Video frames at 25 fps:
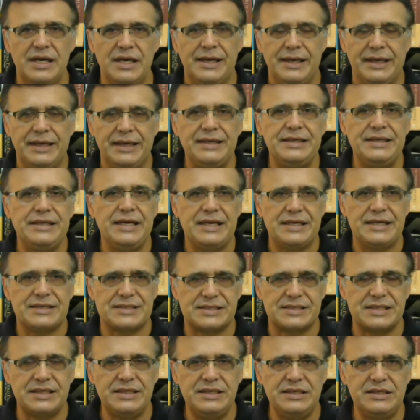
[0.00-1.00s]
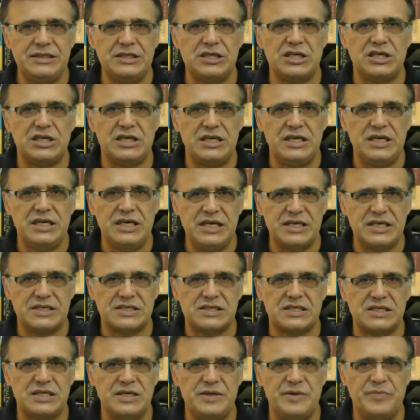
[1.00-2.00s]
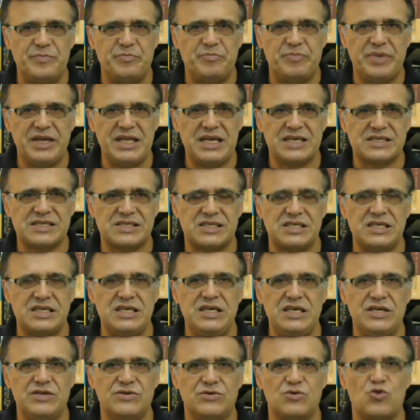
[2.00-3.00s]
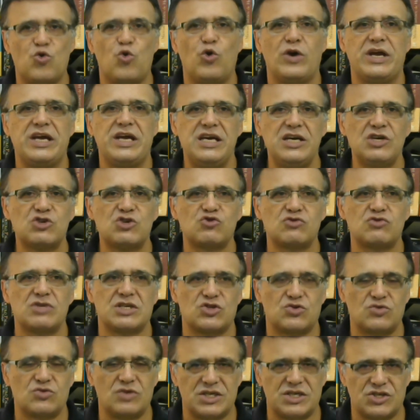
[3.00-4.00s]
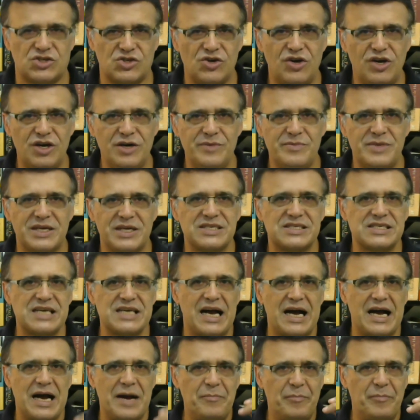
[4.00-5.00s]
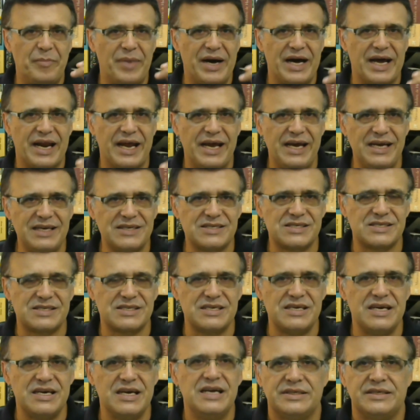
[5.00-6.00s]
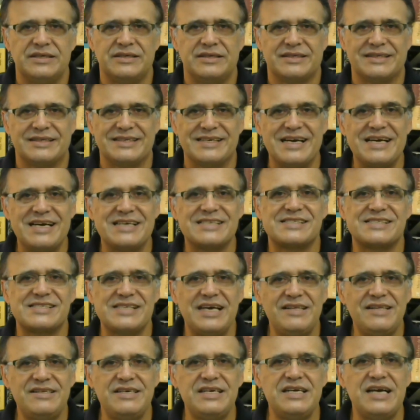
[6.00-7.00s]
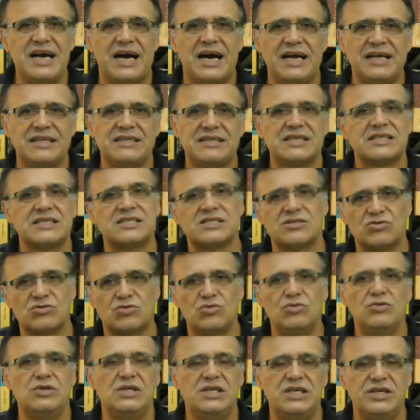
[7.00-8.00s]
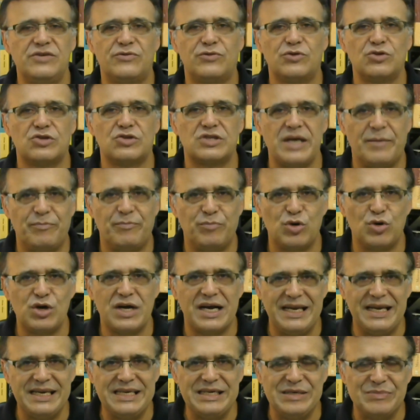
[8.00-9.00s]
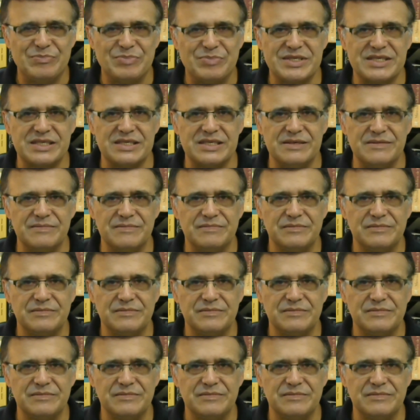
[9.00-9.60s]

Interessante que este pedacinho, Conheço as tuas obras, aparece nas sete cartas do livro de Apocalipse.